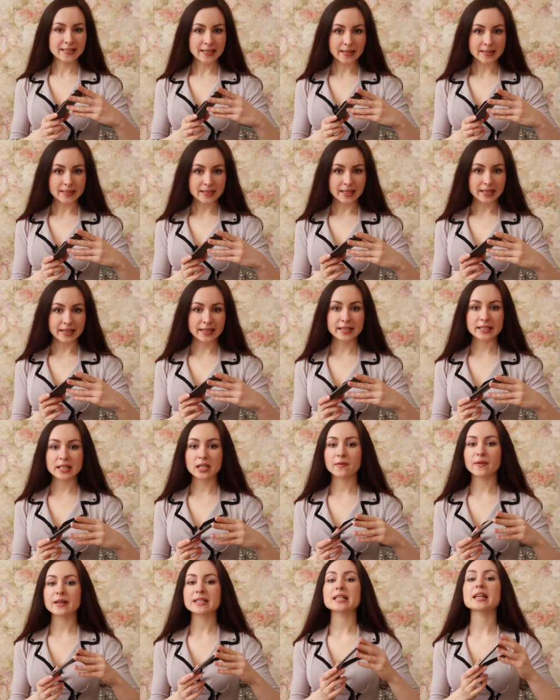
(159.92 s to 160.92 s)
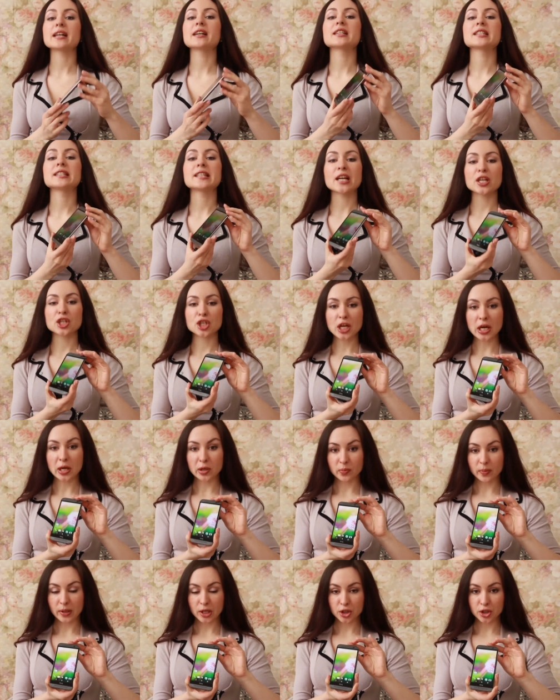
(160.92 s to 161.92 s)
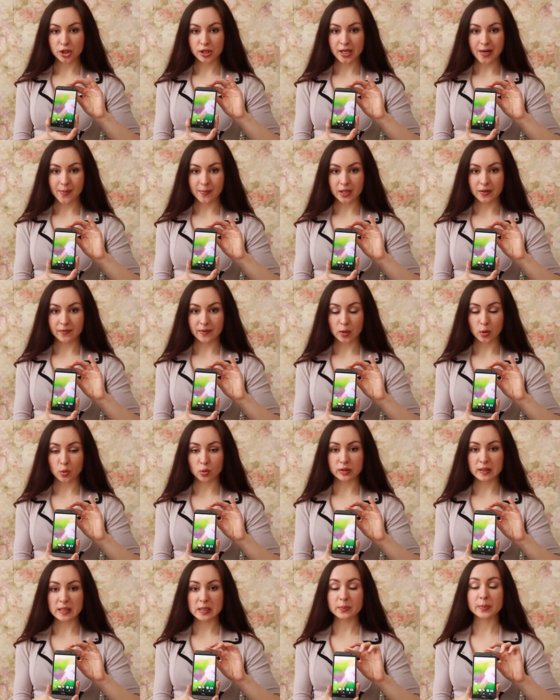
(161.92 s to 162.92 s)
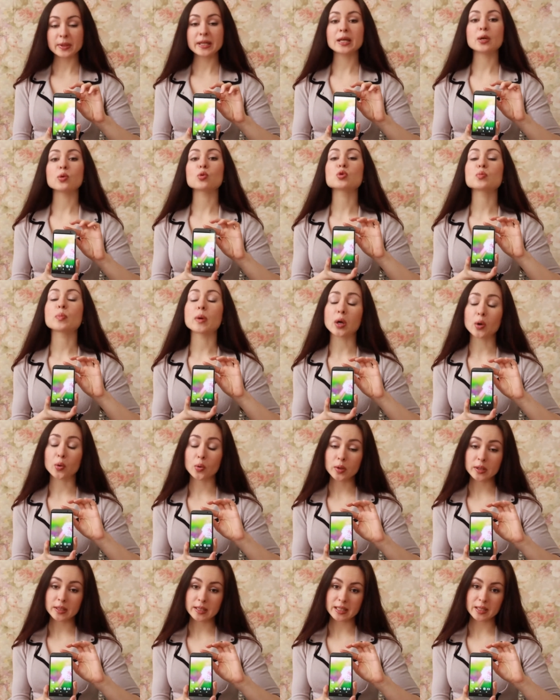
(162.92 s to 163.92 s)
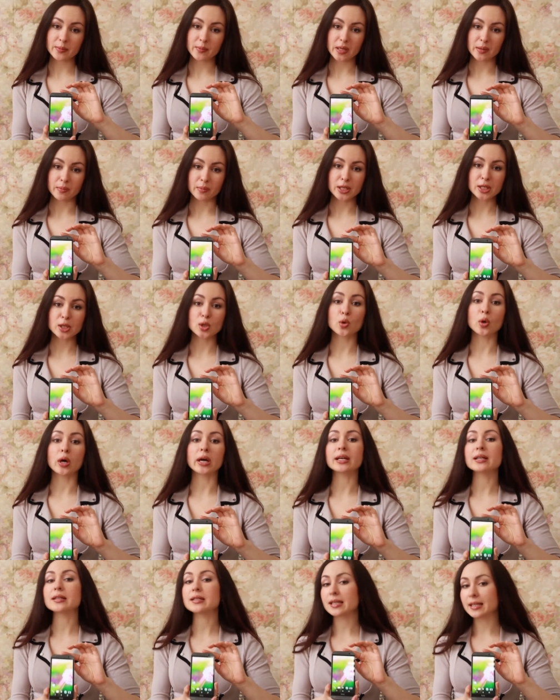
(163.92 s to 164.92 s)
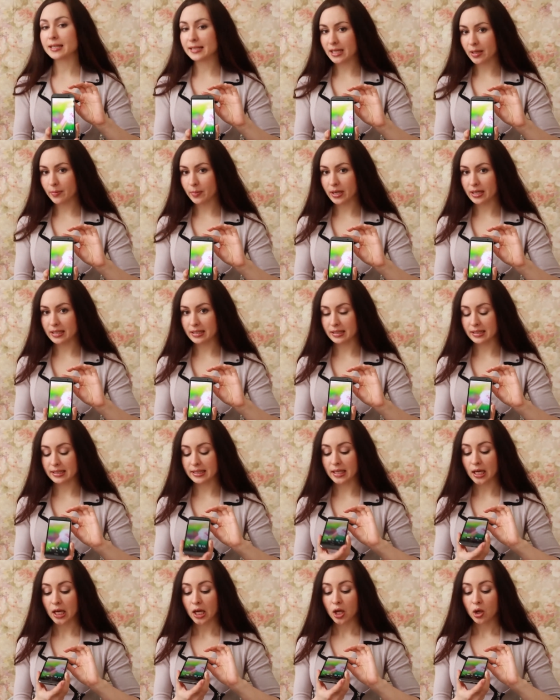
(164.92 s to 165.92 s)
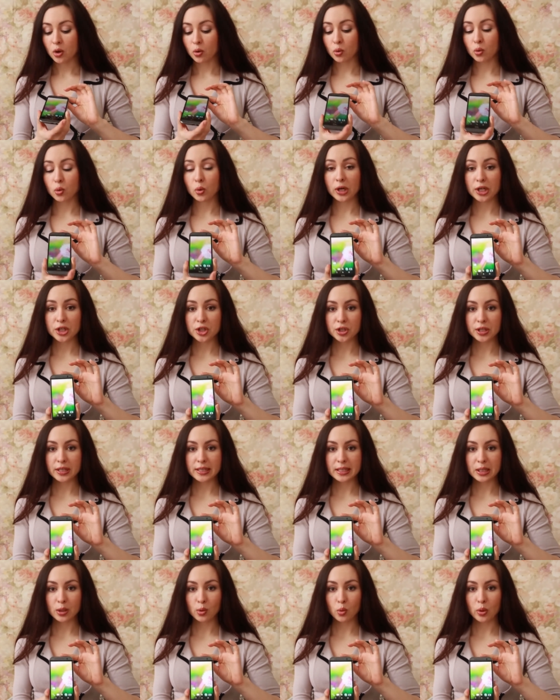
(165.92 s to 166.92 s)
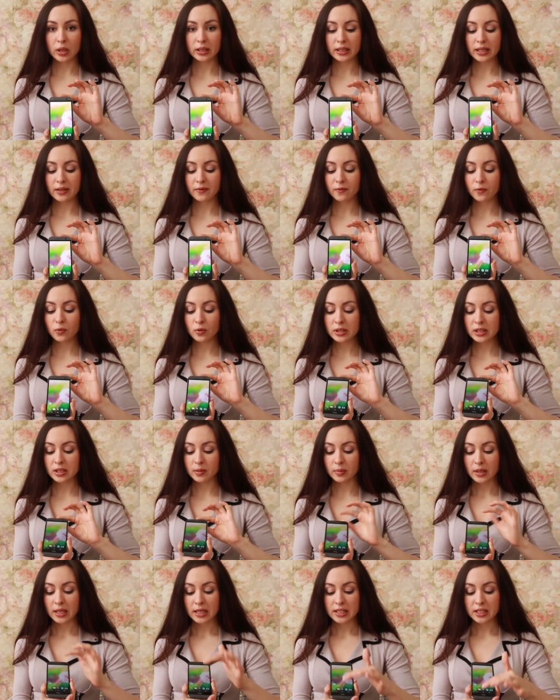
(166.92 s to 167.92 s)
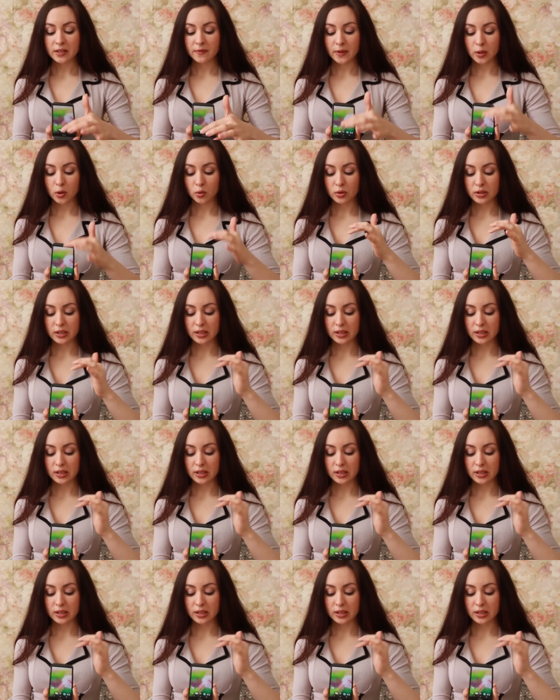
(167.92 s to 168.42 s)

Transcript: Кстати, если вас раздражают большие рамки вокруг дисплея, успокойте себя мыслью о их целесообразности. У HTC One M8 сверху и